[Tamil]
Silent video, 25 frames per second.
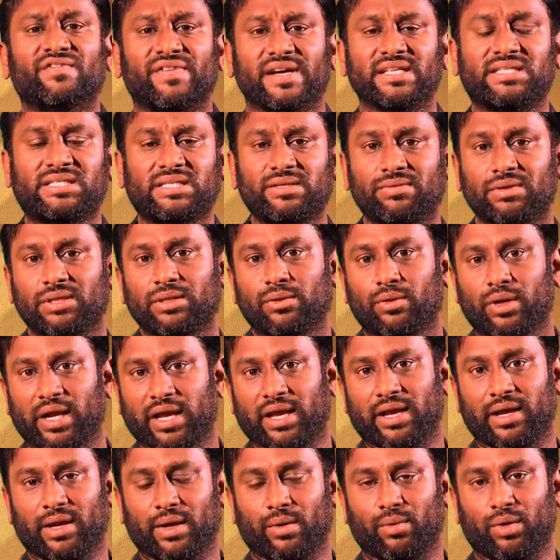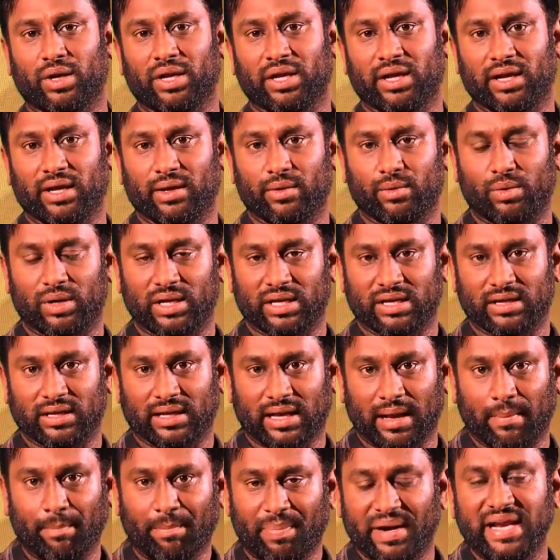ஃபஸ்ட்டு வந்து ஒரு ஒரு ஒரு
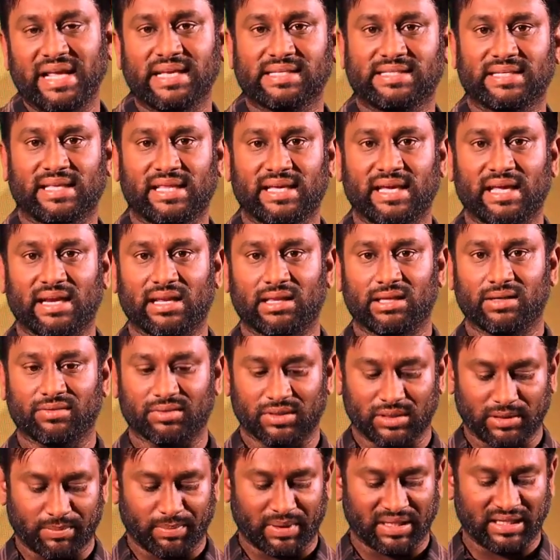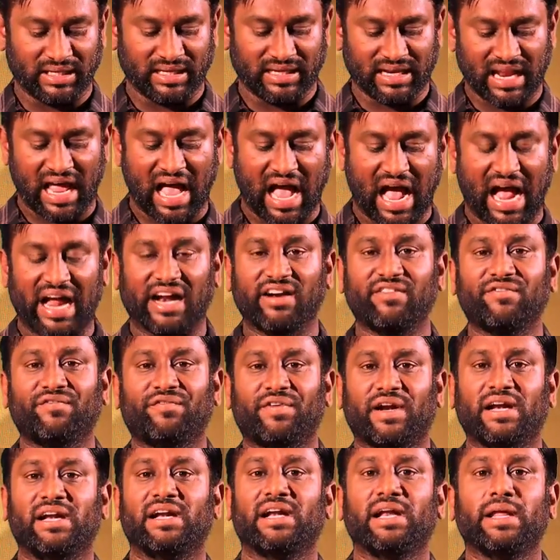கம்பெனியை சிதைக்கிறதுக்கு வந்து பார்த்தீங்கன்னா
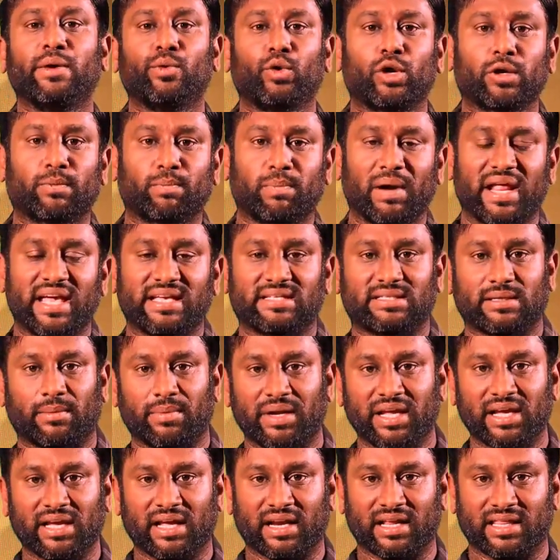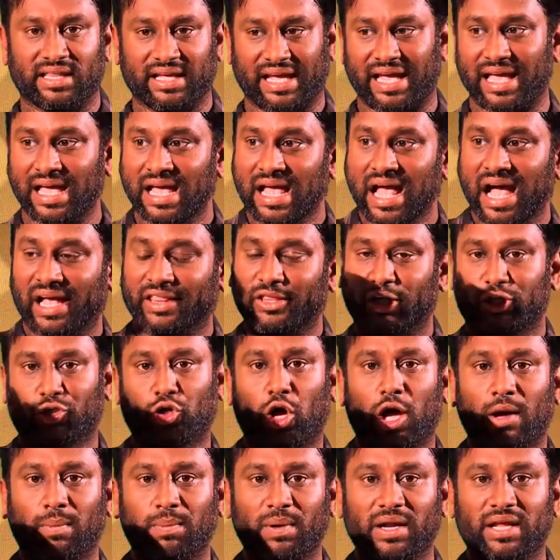அன்ஃப்ரெண்ட்லி ஒர்க் பிளேஸ் அப்படிங்கிறத அந்த
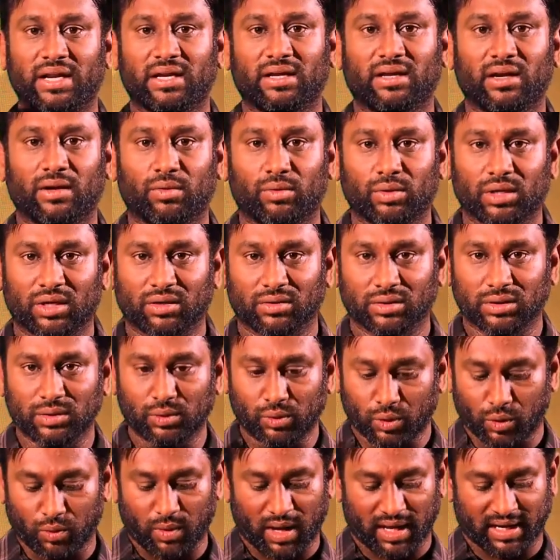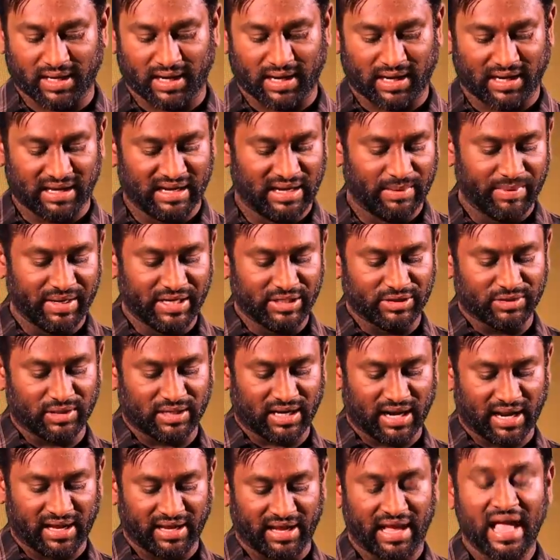டாப்பில் இருக்கிறவங்க வந்து உருவாக்குறாங்க அப்படின்னு
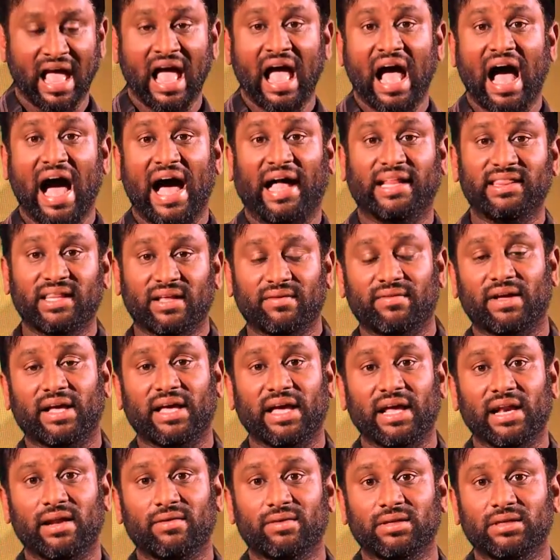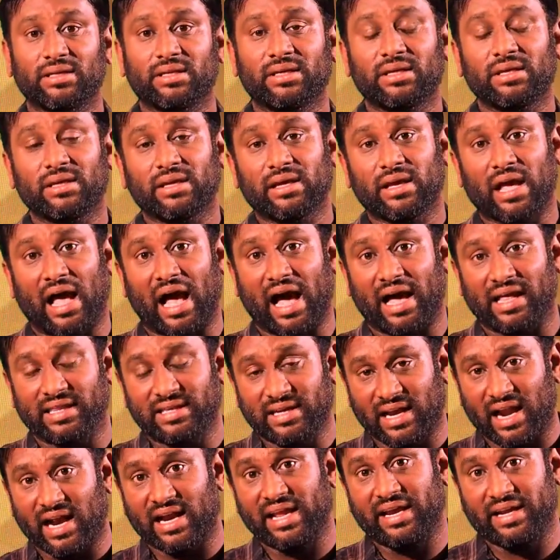சொல்கிறாங்க அந்த வகையில் வந்து
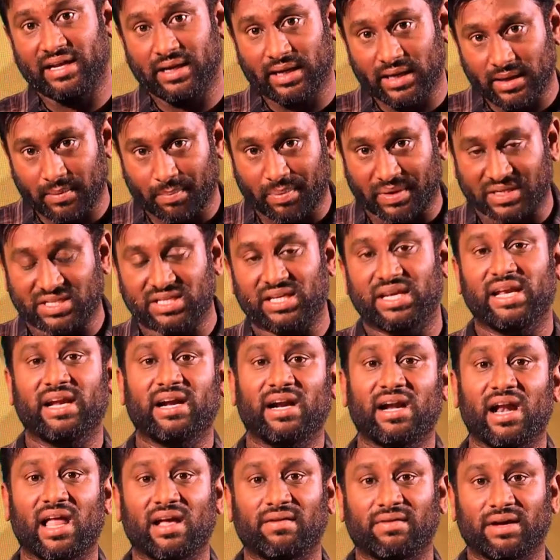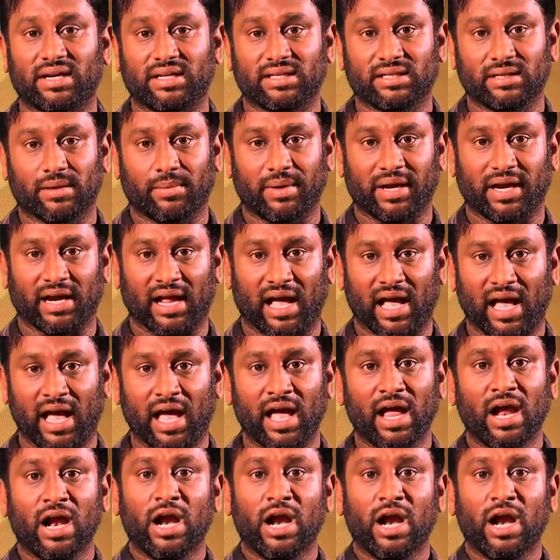அதனால என்னென்ன பிரச்சனைகள்லாம் வருது அப்படின்னா